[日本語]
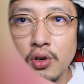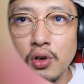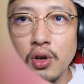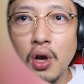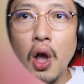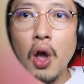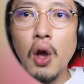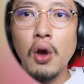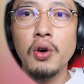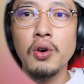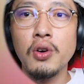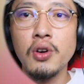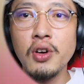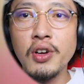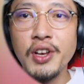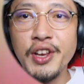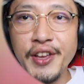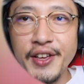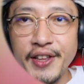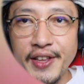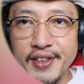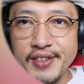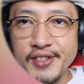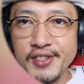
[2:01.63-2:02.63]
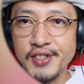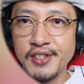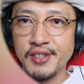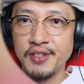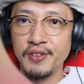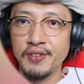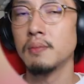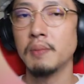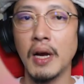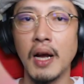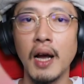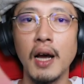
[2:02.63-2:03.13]
グフグリーです。
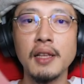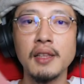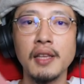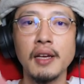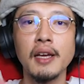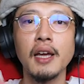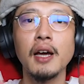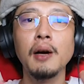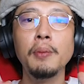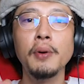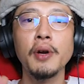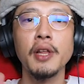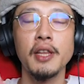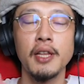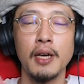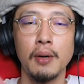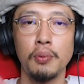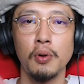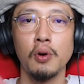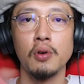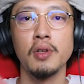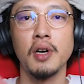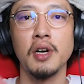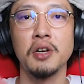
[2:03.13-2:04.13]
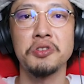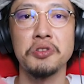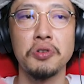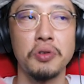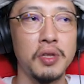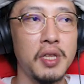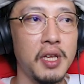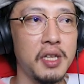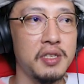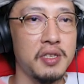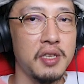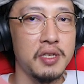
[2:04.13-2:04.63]
型破りな
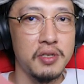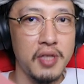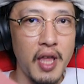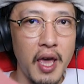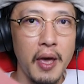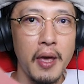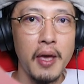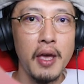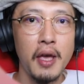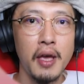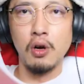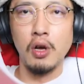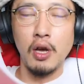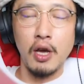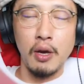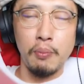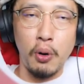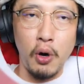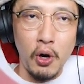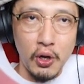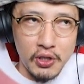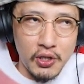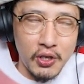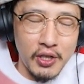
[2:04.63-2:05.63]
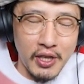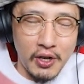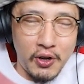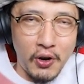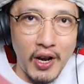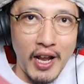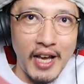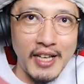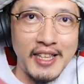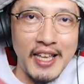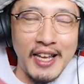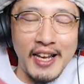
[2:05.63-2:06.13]
ボードアクションってやつですね。えー、冒頭で
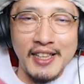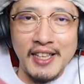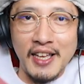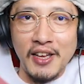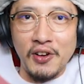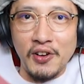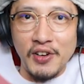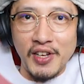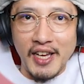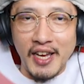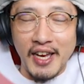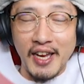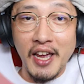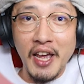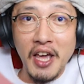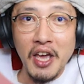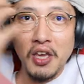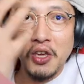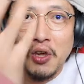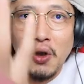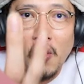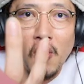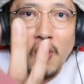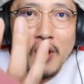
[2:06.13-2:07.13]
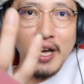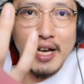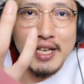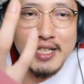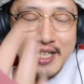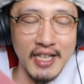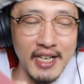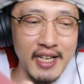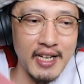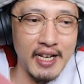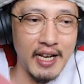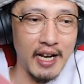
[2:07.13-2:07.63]
ご覧いただいたように強化、
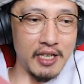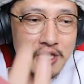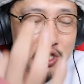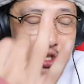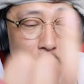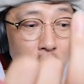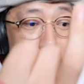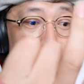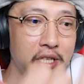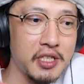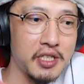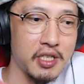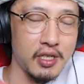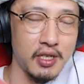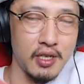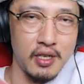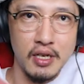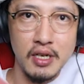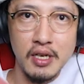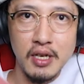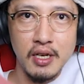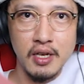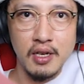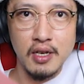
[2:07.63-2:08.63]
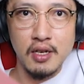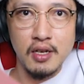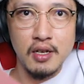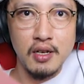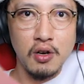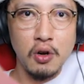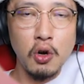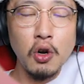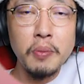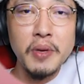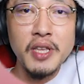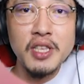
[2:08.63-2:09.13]
進化、超越、
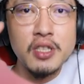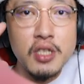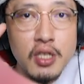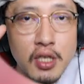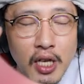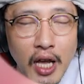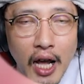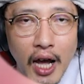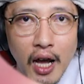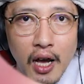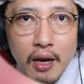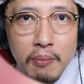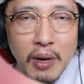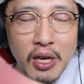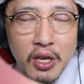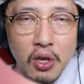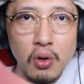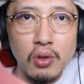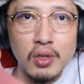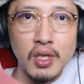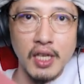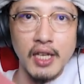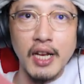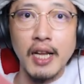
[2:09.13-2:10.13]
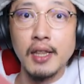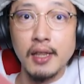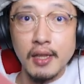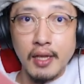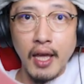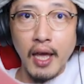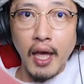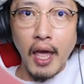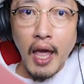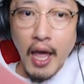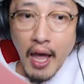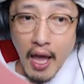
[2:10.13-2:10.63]
このみっつが、まあ、基本的にあっ
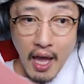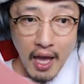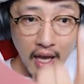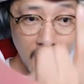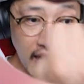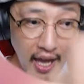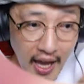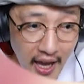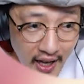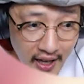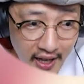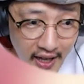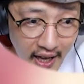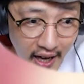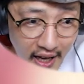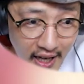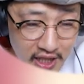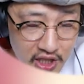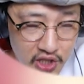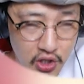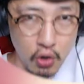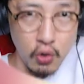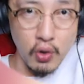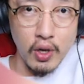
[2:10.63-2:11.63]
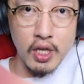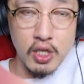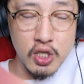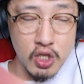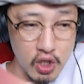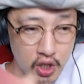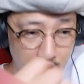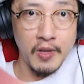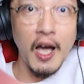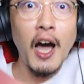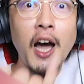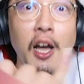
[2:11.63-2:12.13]
て、限界超
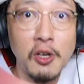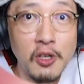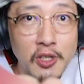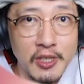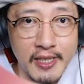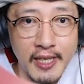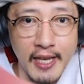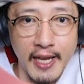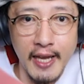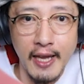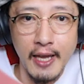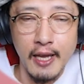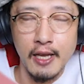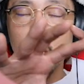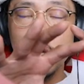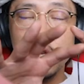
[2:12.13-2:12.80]
越、覚醒、